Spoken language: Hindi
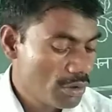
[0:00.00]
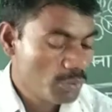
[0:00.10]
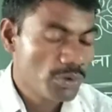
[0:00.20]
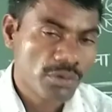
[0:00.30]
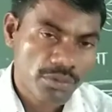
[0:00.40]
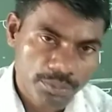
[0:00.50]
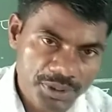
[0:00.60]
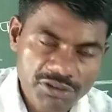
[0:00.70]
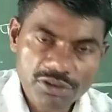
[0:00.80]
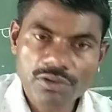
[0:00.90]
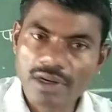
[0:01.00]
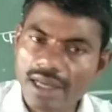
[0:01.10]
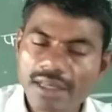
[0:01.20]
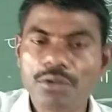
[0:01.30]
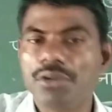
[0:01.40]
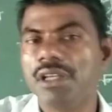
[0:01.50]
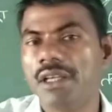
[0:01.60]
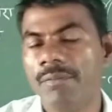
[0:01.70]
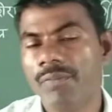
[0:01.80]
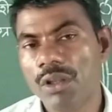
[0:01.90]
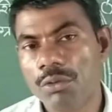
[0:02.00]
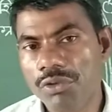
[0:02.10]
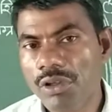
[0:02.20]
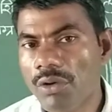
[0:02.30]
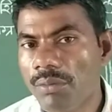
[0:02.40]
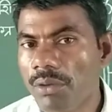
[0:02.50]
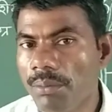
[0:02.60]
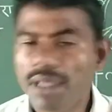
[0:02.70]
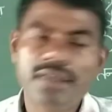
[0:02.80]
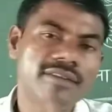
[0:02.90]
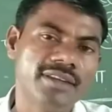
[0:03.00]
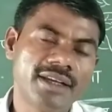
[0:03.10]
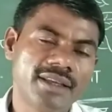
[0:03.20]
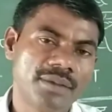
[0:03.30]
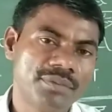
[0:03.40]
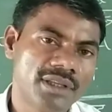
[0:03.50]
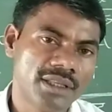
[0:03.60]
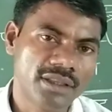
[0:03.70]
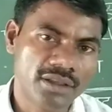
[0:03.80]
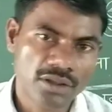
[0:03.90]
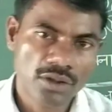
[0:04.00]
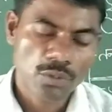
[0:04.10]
और वो बीच की जो लाइन होती है उसी को हम लोग मध्य सिरा के नाम से जानते हैं